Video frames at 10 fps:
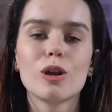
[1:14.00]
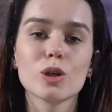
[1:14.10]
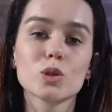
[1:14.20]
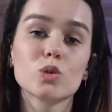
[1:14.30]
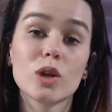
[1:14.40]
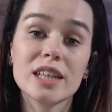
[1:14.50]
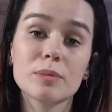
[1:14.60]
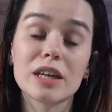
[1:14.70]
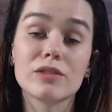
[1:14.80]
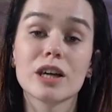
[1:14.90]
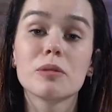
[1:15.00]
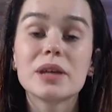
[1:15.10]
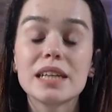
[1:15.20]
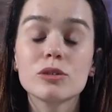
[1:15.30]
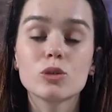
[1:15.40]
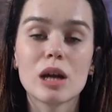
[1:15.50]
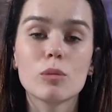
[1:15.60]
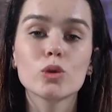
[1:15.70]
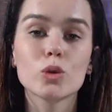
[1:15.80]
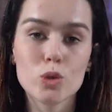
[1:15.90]
Lorsque Toinette prévient Béline de la
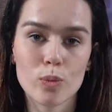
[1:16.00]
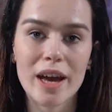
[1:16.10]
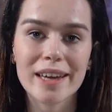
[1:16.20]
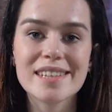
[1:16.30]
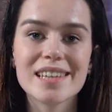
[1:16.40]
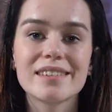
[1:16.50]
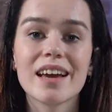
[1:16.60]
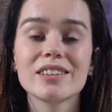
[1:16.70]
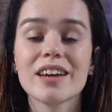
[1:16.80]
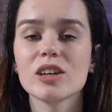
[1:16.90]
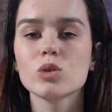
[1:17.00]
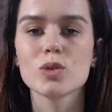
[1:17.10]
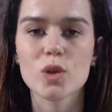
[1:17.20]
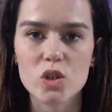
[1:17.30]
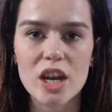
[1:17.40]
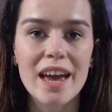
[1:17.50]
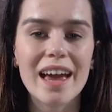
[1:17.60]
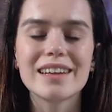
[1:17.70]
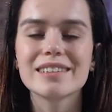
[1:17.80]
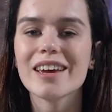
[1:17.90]
mort de son mari, cette dernière est aux anges.
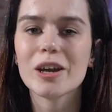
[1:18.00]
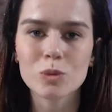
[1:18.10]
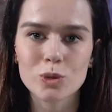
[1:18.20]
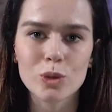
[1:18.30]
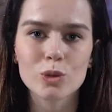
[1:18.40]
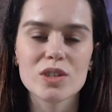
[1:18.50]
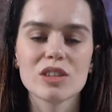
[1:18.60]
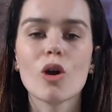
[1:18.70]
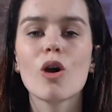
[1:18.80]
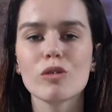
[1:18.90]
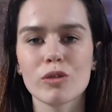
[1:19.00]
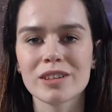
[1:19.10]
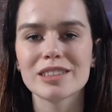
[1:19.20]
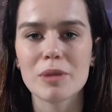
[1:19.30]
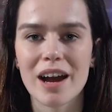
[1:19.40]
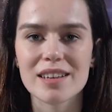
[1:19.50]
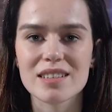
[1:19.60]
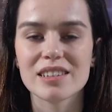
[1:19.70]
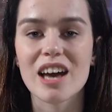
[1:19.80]
Elle est très contente de s'être enfin débarrassée